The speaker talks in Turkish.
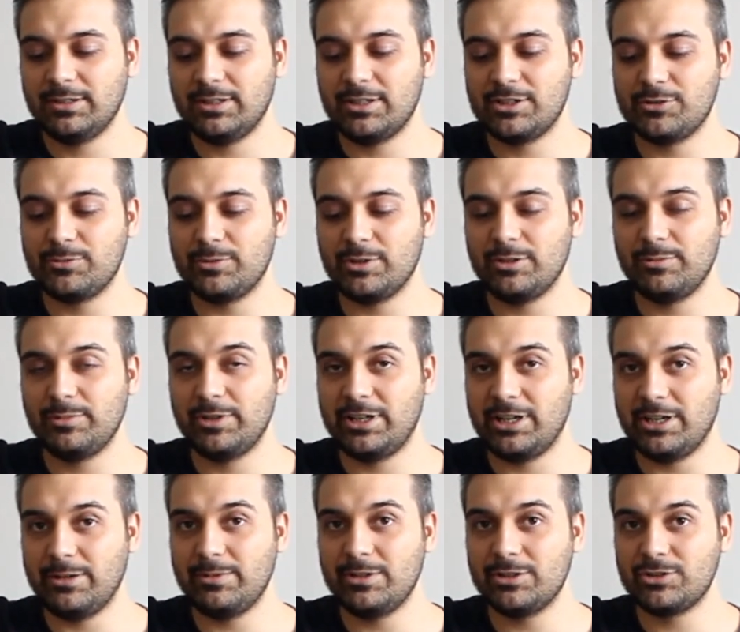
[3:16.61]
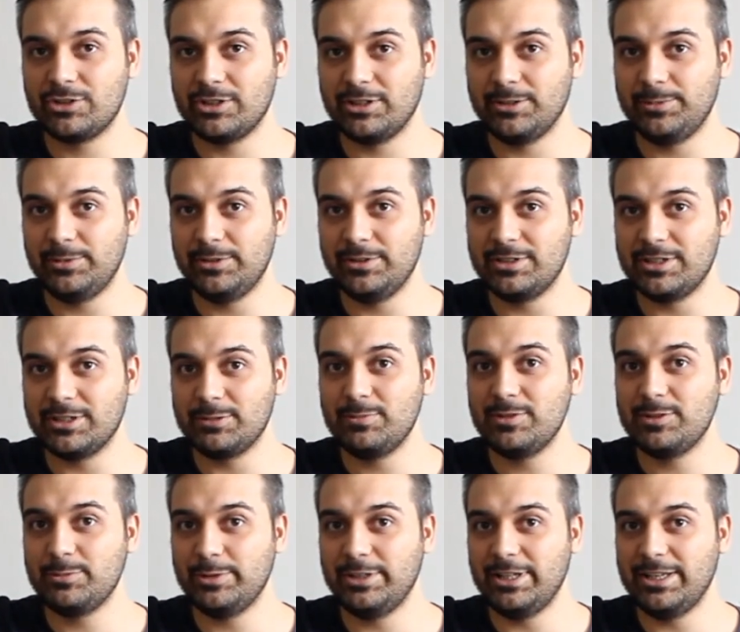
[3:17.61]
Acaba beraber çalabilecek
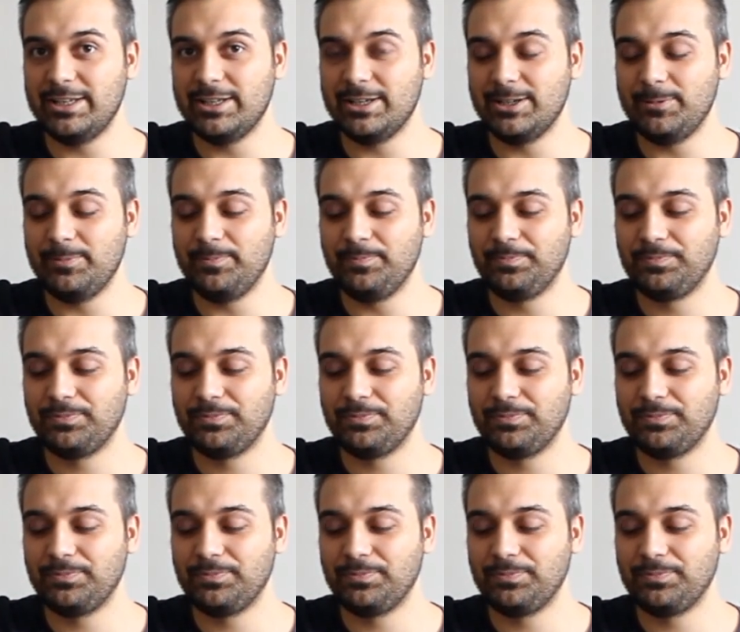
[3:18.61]
miyiz? Bir deneyelim.